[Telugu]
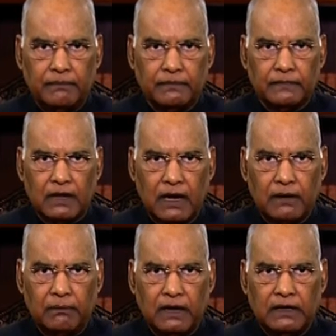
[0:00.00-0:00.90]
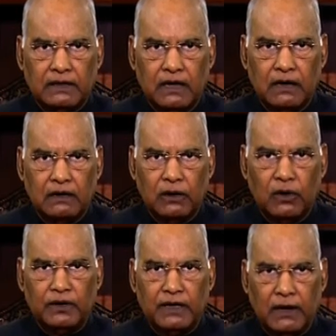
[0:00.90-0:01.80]
గణతంత్ర దినోత్సవంగా
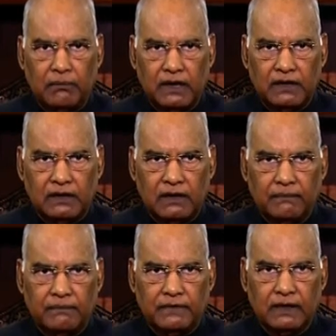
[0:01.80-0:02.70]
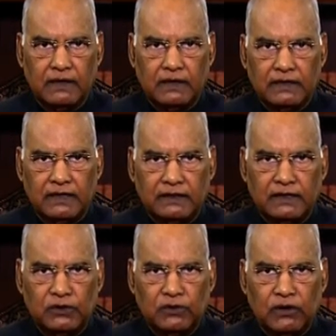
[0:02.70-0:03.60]
జరుపుకుంటున్నాం ఆధునిక స్వతంత్ర
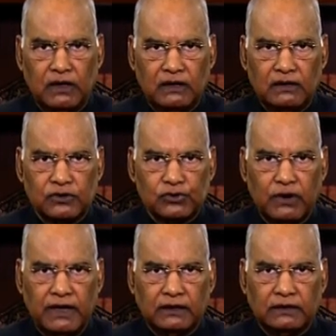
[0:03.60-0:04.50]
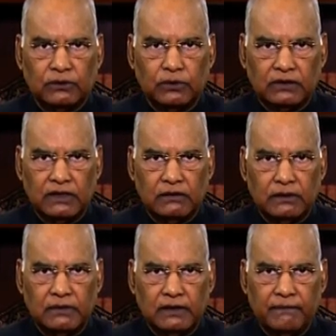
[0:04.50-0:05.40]
భారతంలో మూడు
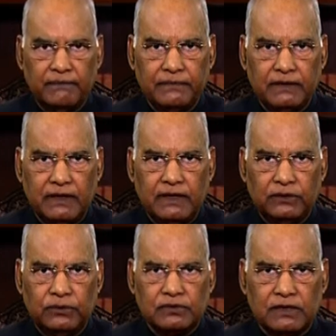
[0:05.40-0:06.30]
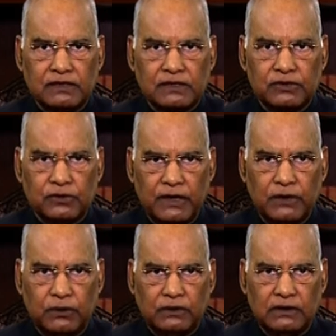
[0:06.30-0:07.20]
వ్యవస్థలున్నాయి ఒకటి శాసన
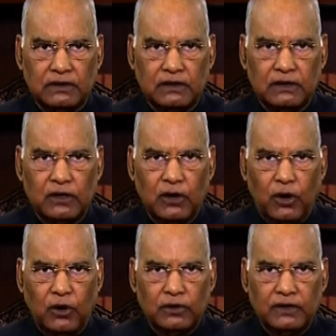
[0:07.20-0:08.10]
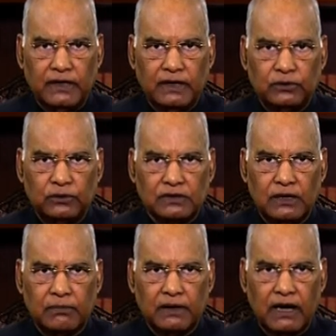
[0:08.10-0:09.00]
వ్యవస్థ రెండవది
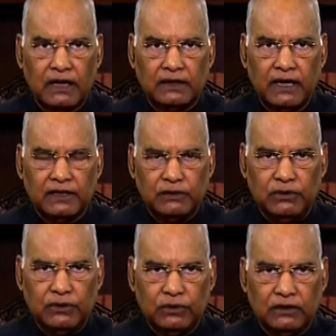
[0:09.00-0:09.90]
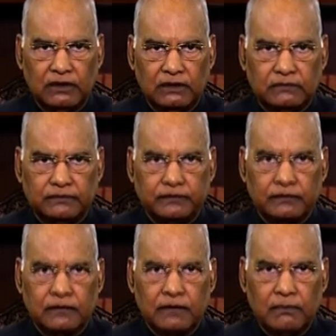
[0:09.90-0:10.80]
కార్యనిర్వాహక వ్యవస్థ
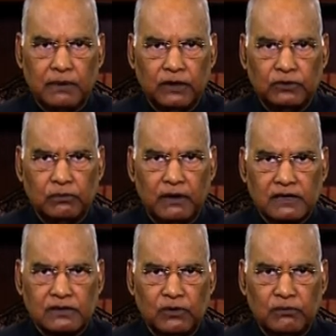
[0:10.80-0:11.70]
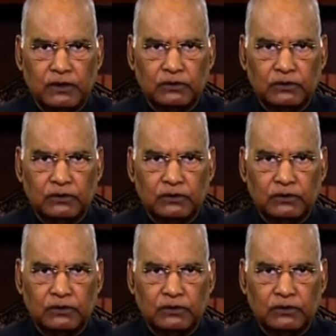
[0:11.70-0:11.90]
మూడవది న్యాయ వ్యవస్థ